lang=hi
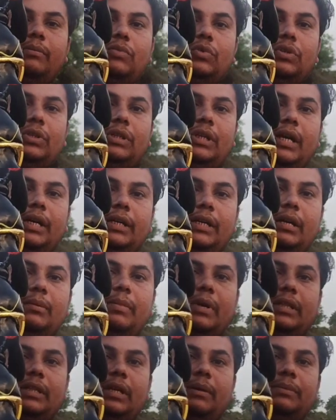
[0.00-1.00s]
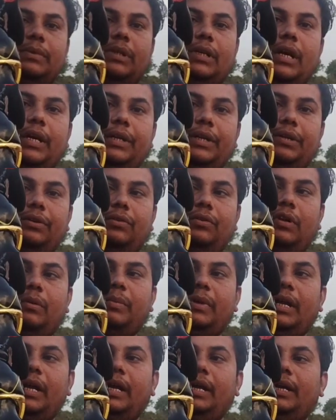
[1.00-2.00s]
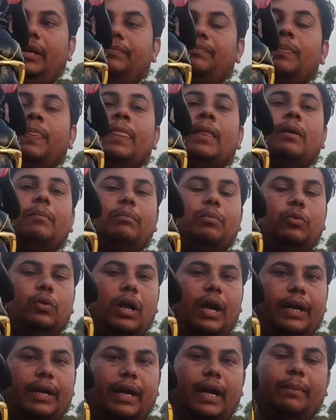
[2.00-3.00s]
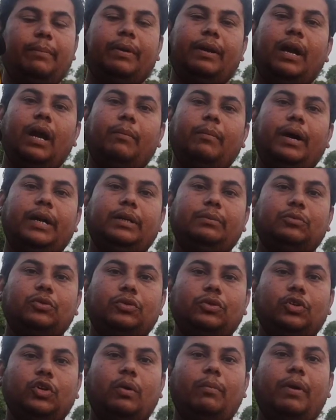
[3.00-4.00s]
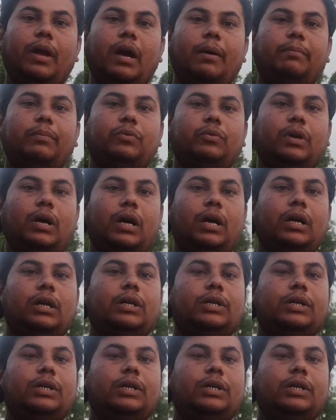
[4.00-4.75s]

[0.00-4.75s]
मूर्ति आर्ट के माध्यम से कारीगरों ने बनाया है पूरा गैप है हमारी मूर्तियों में आप पूरा